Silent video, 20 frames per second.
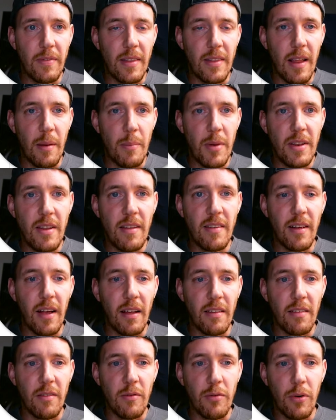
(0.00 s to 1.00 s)
Damit diese
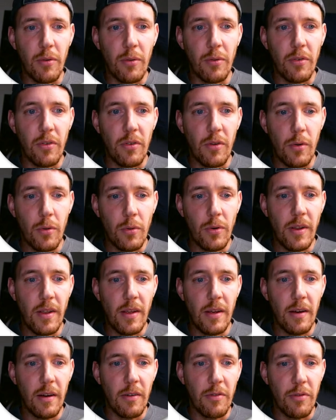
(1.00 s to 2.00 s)
ganzen Funktionen
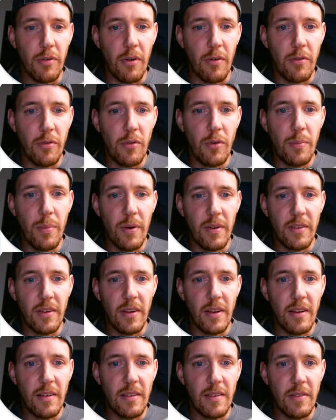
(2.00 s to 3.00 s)
hier verfügbar
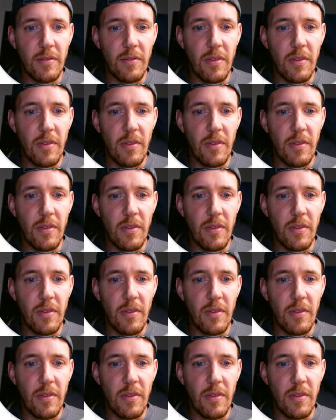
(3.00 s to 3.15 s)
sind,